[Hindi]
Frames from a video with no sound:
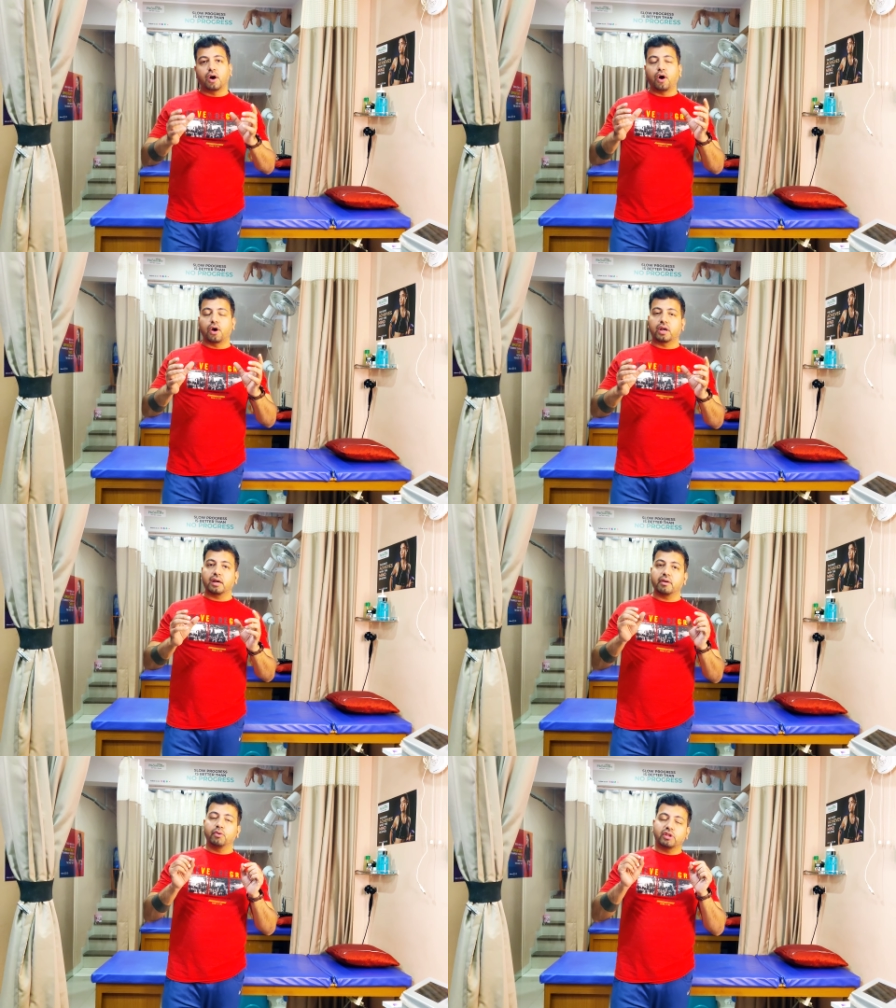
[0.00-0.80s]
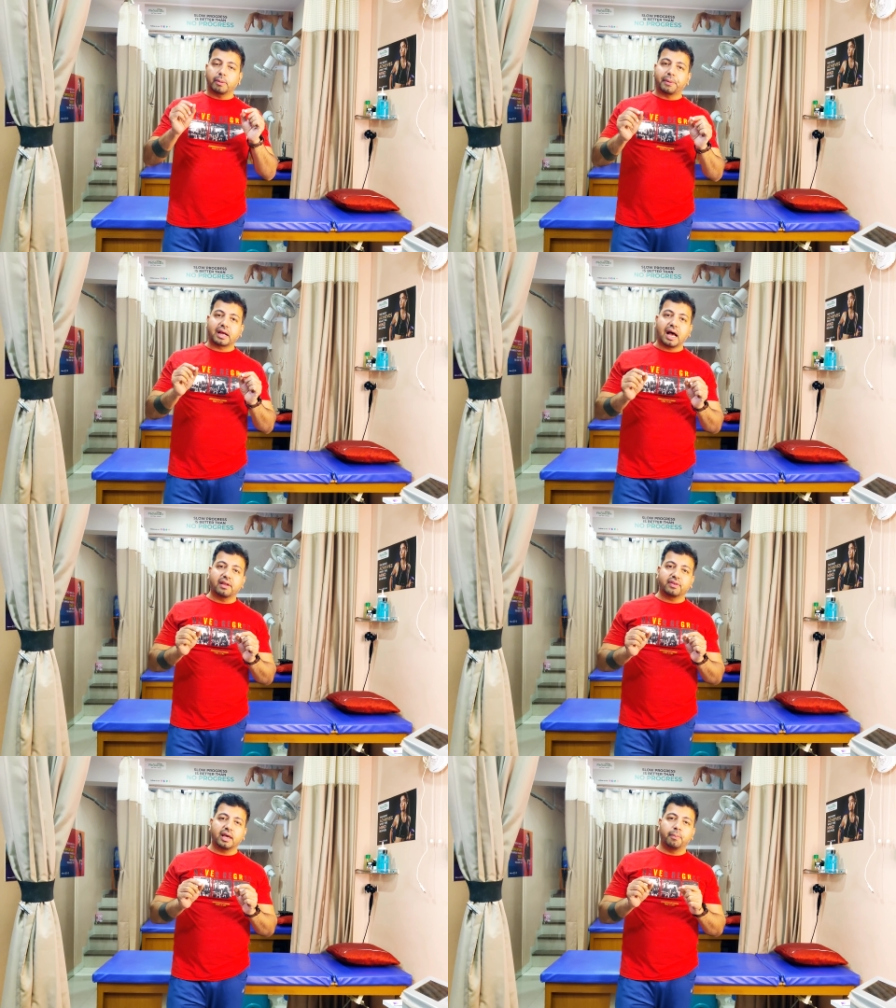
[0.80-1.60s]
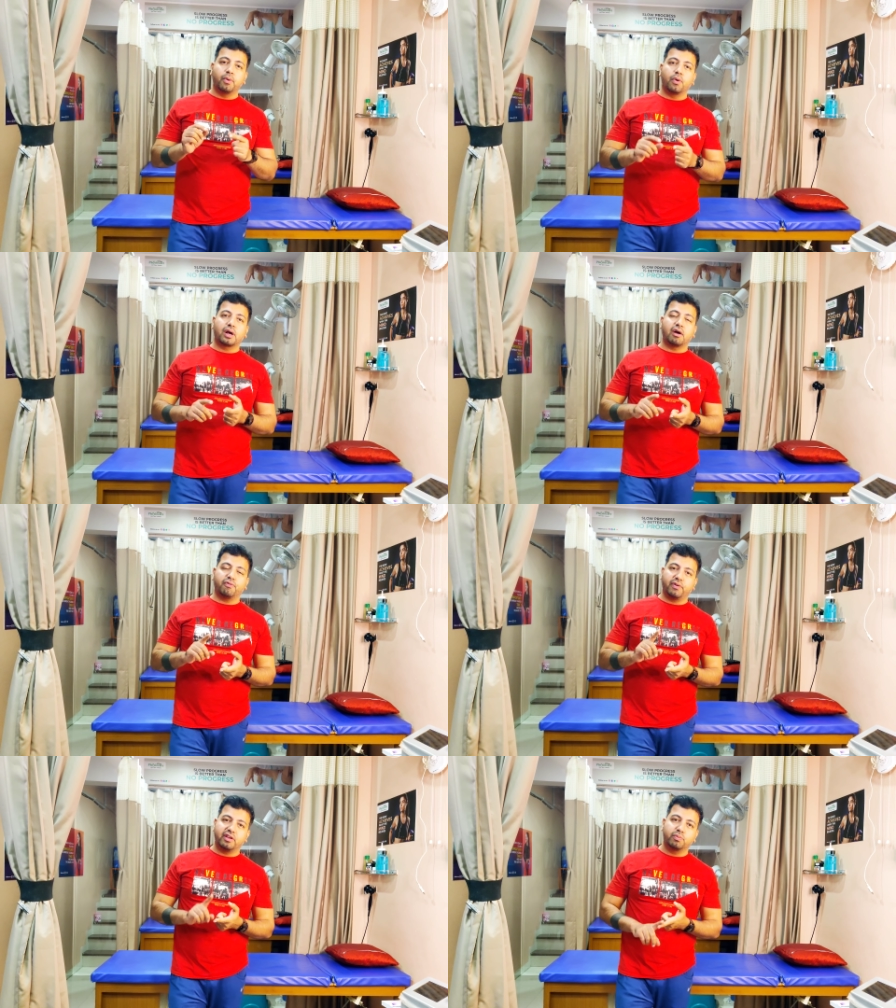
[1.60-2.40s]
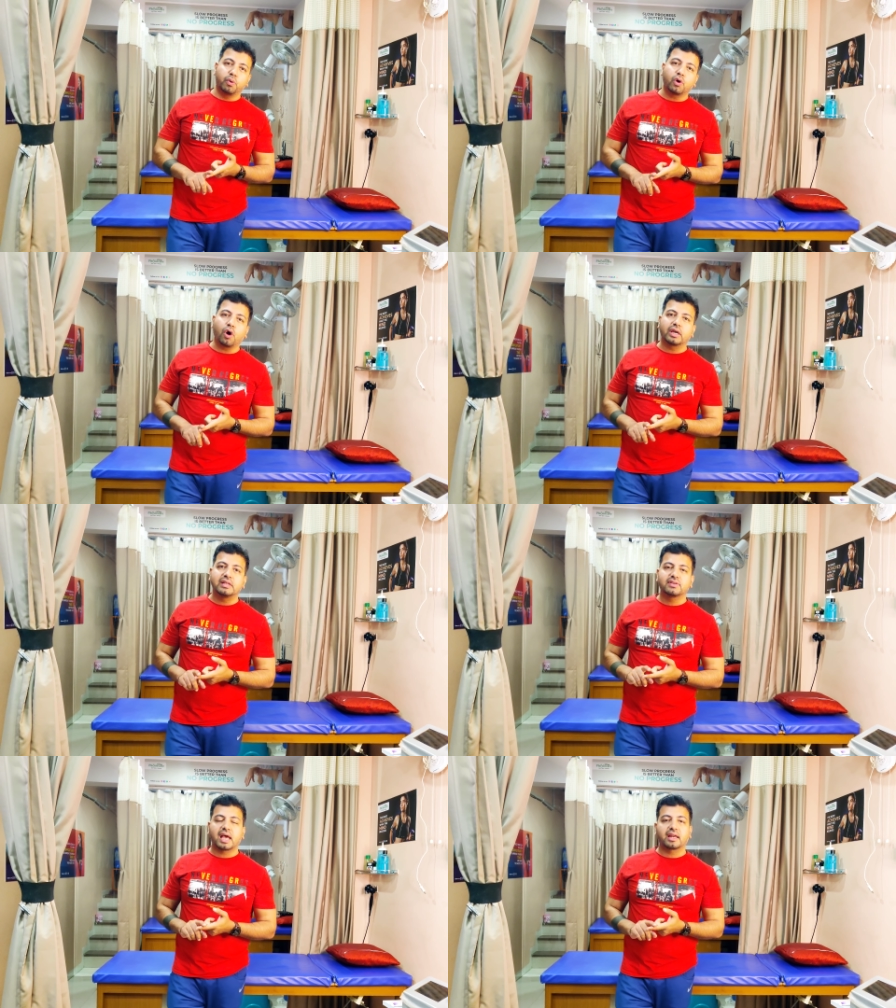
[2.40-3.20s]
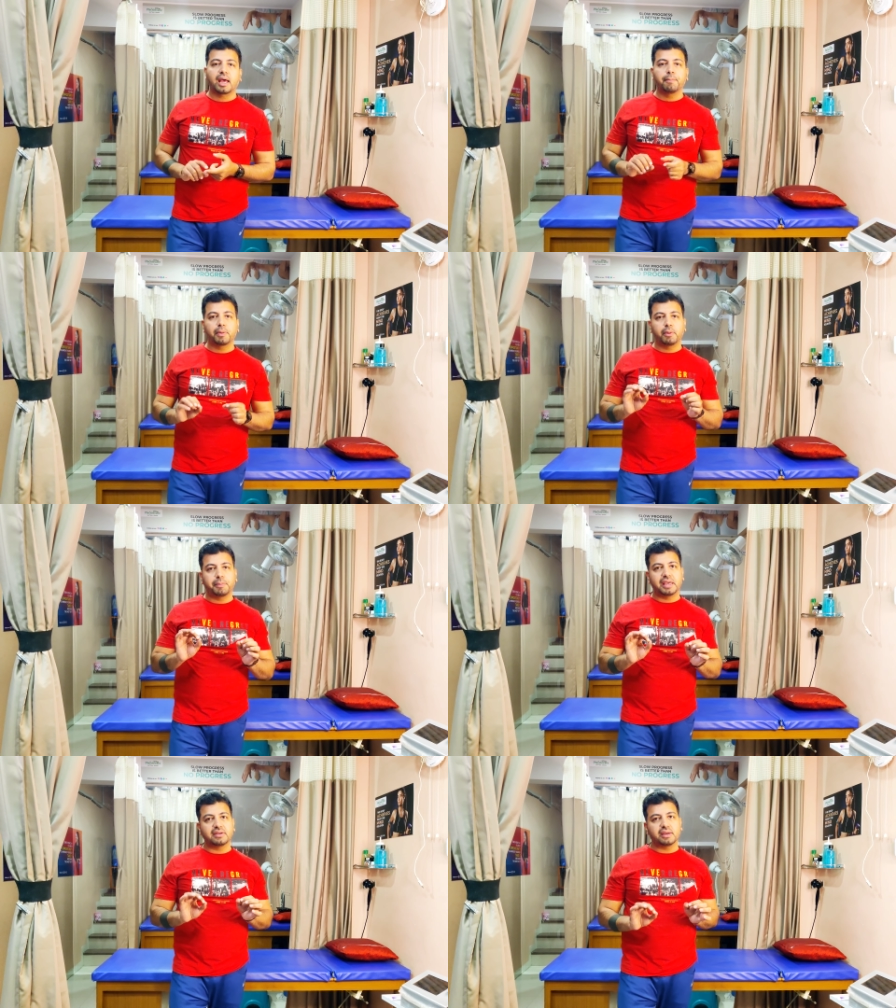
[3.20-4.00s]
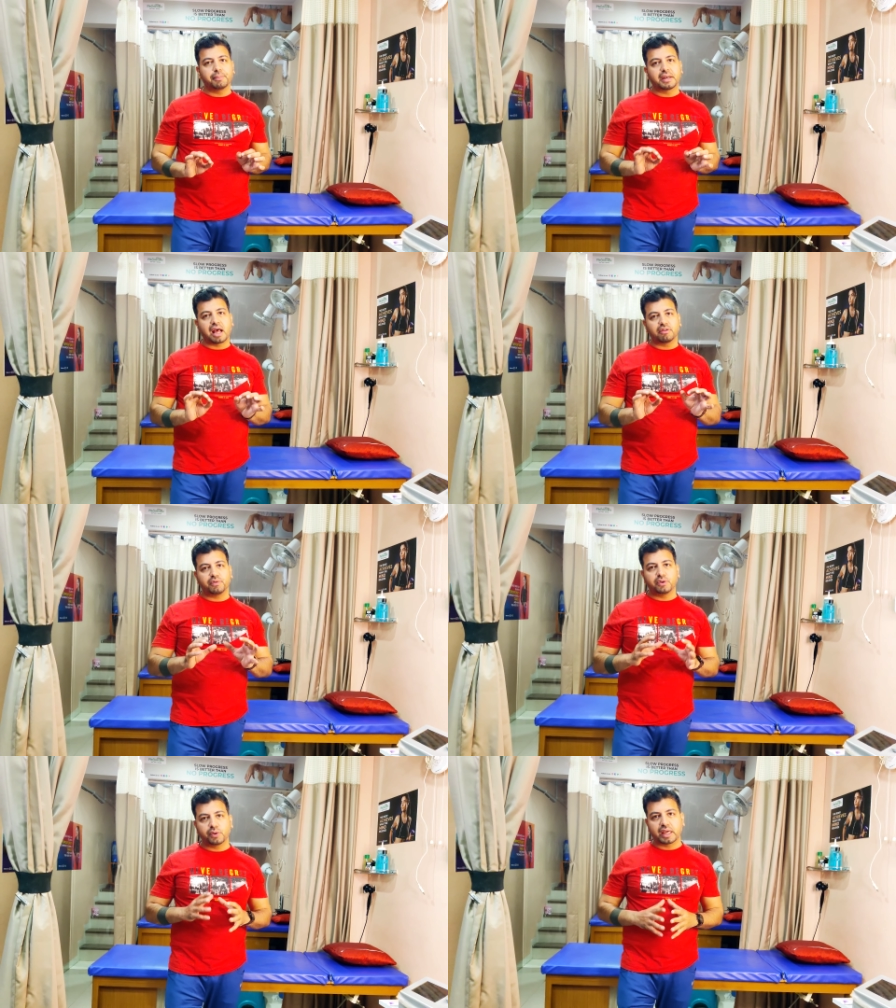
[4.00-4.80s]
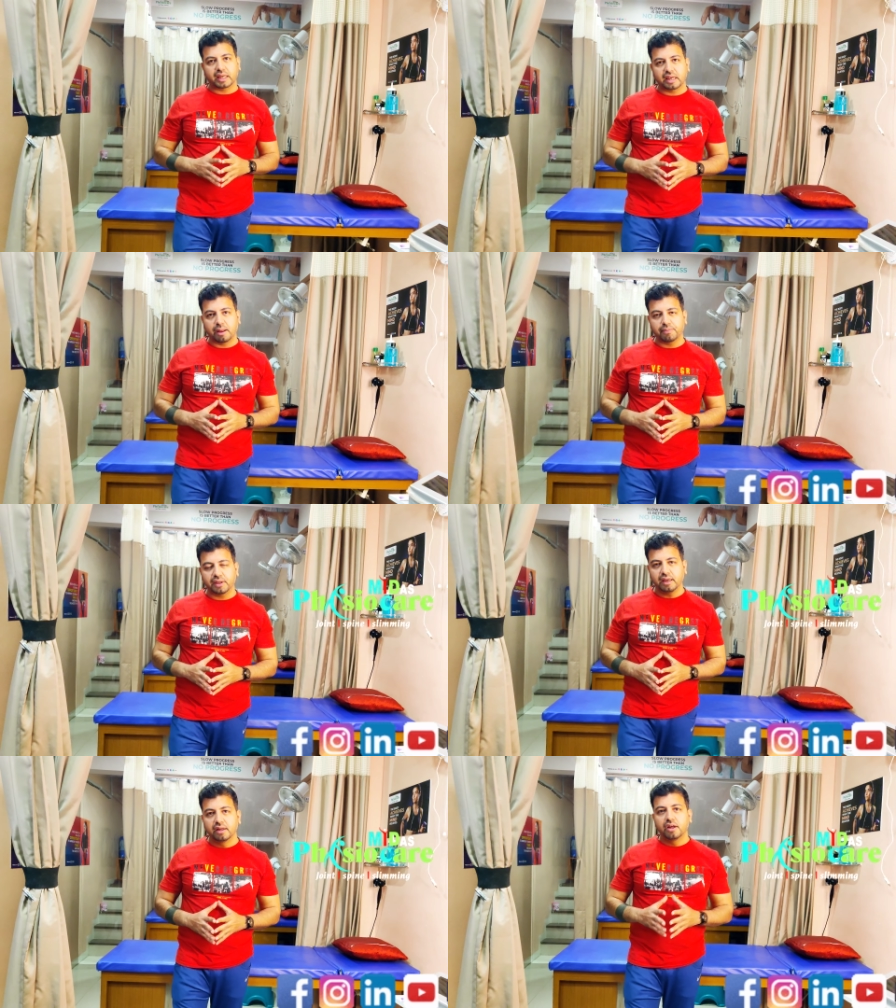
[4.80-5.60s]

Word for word: और उसी प्रकार से हम लोगों का फेसबुक और इंस्टाग्राम पे भी पेज है मिडास फिजियो केयर के नाम से